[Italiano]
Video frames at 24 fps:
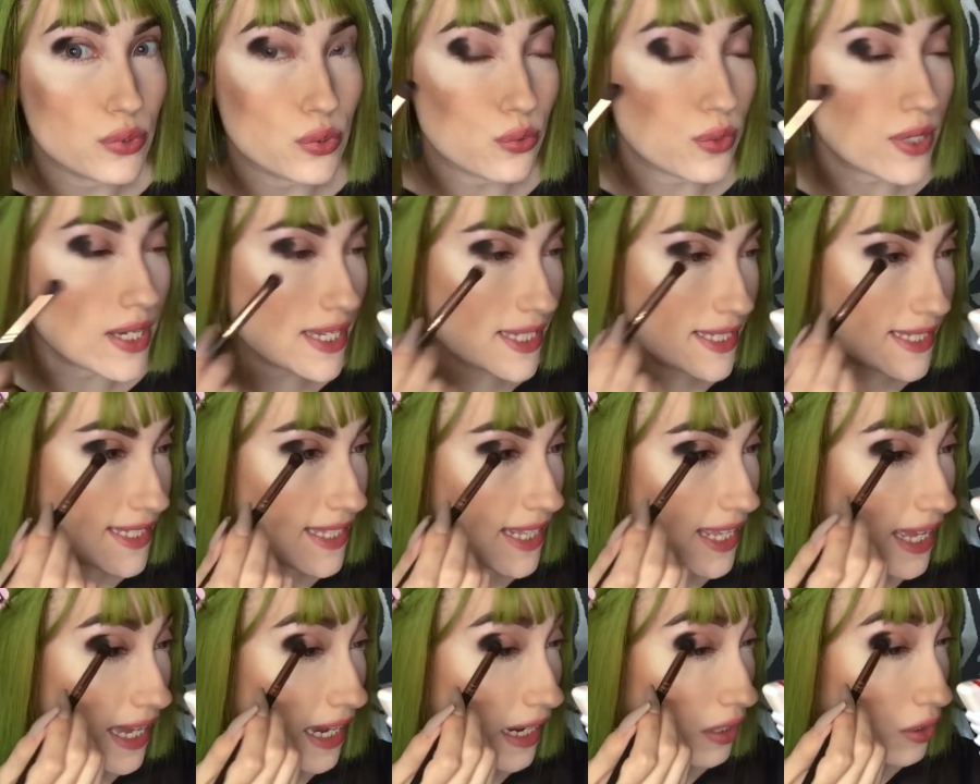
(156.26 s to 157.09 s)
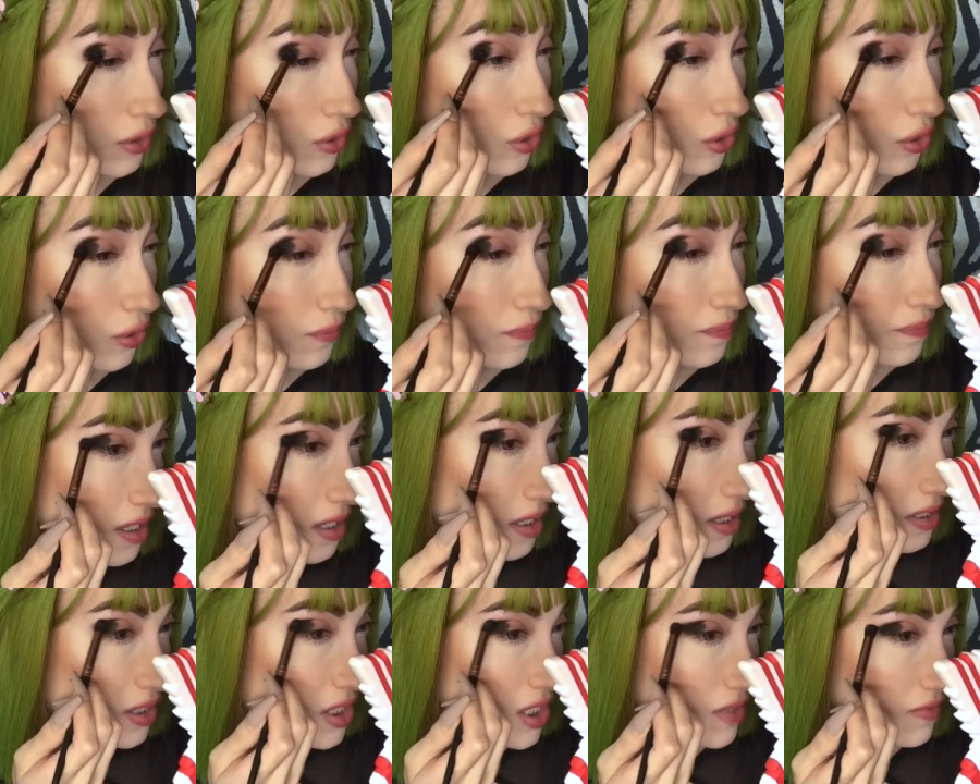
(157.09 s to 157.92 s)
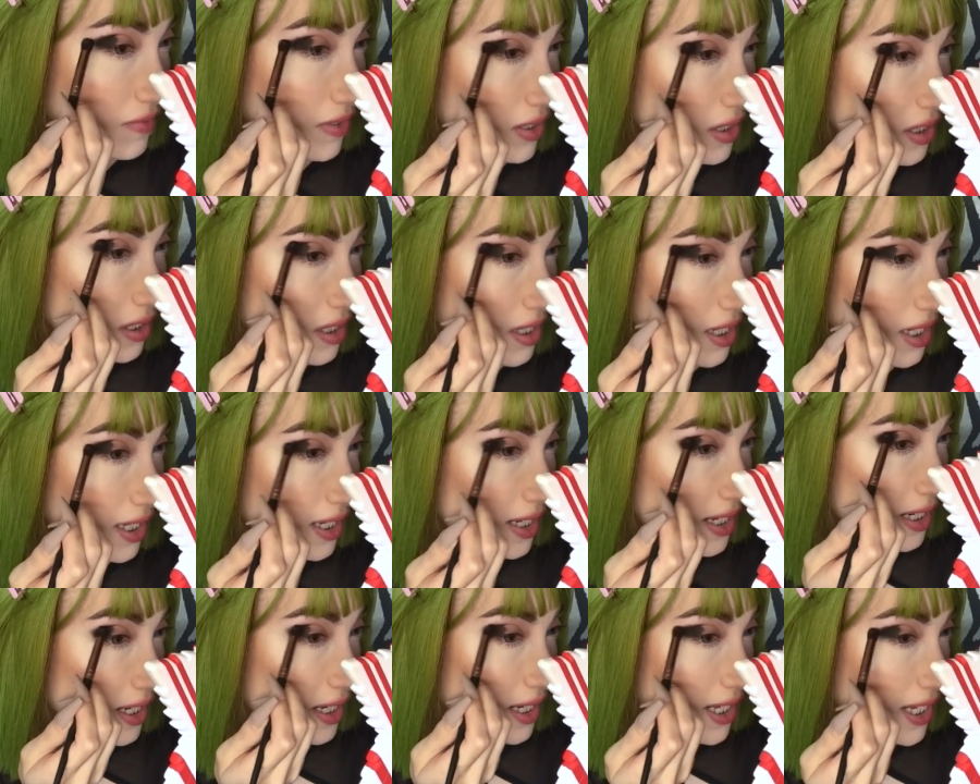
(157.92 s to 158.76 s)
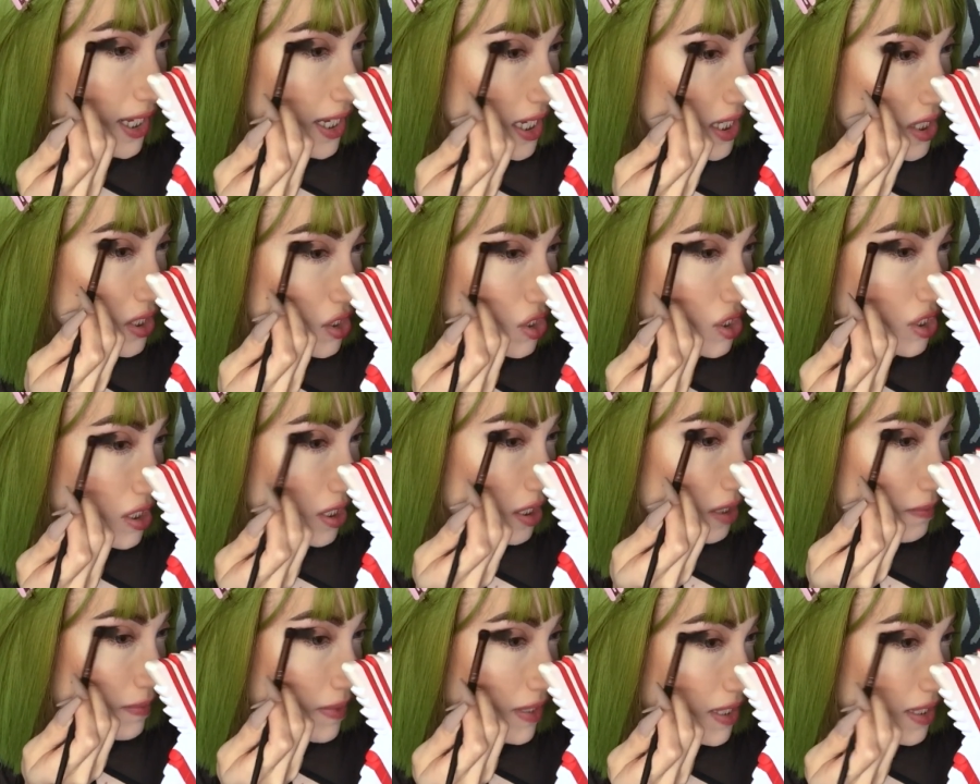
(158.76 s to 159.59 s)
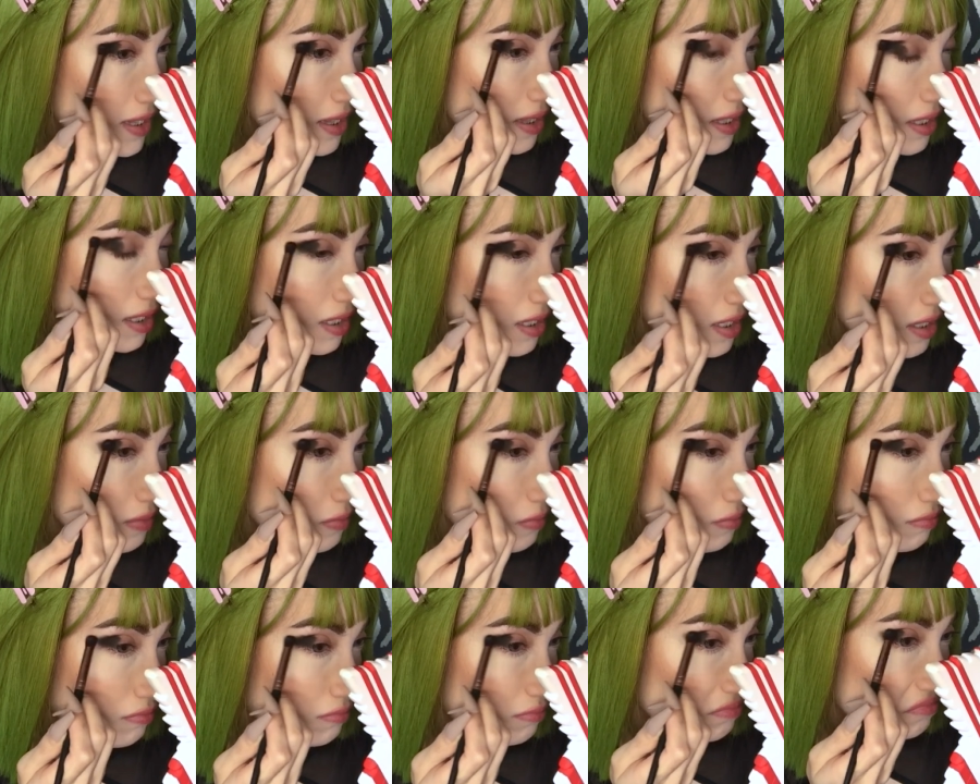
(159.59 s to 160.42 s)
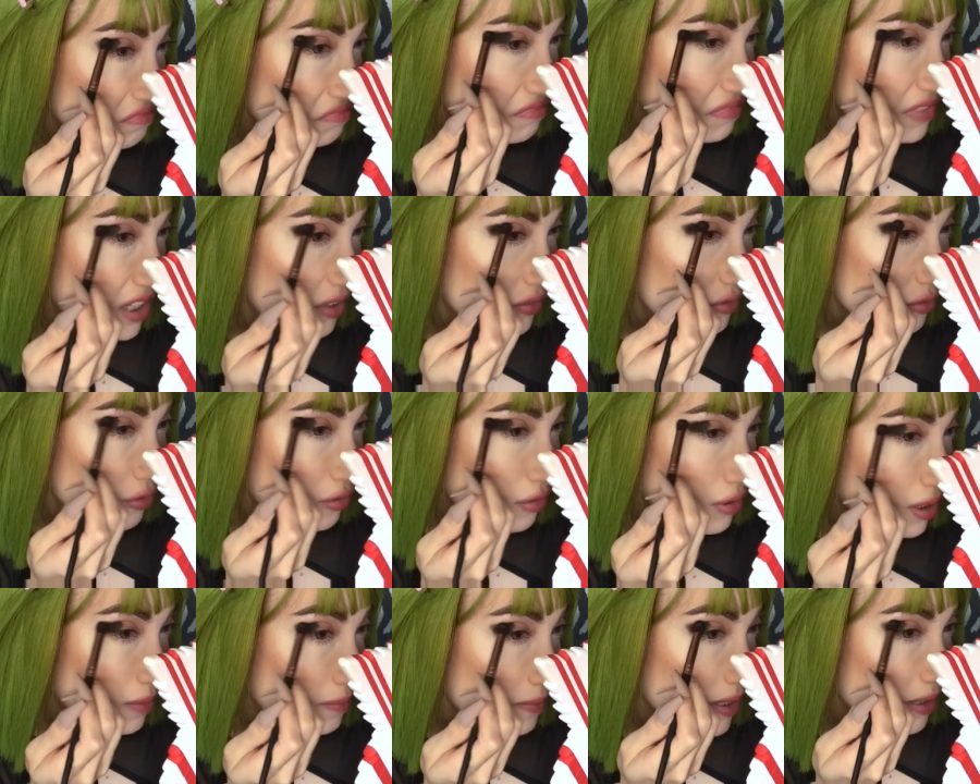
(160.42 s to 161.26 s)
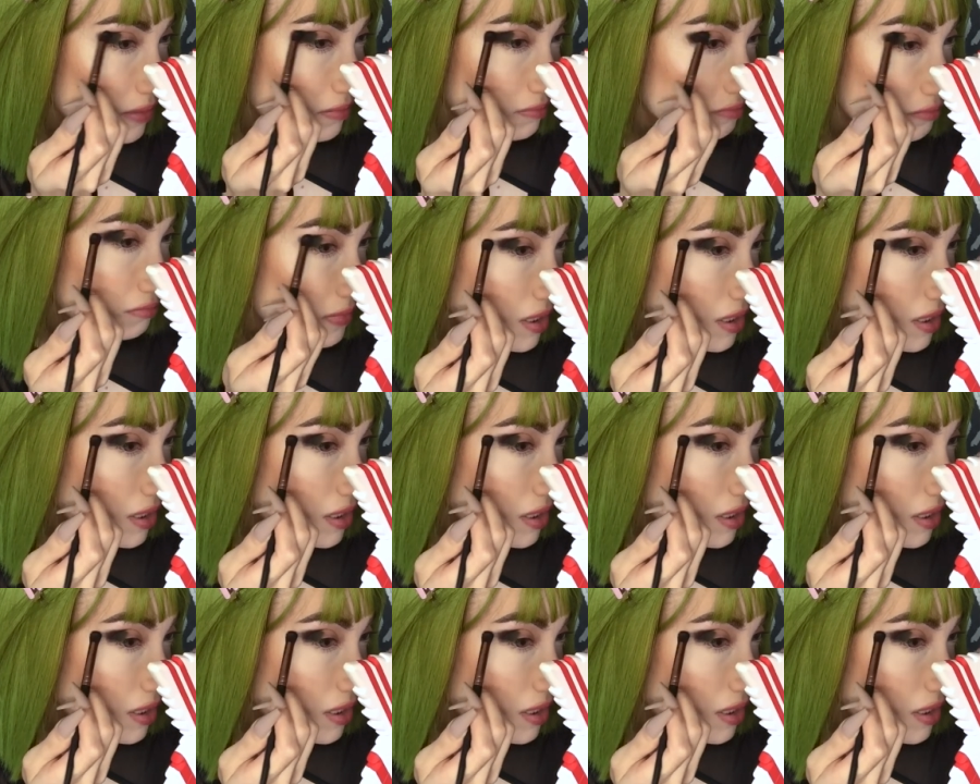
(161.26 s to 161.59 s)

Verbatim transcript: più esterno e ci vado a dare leggermente una forma.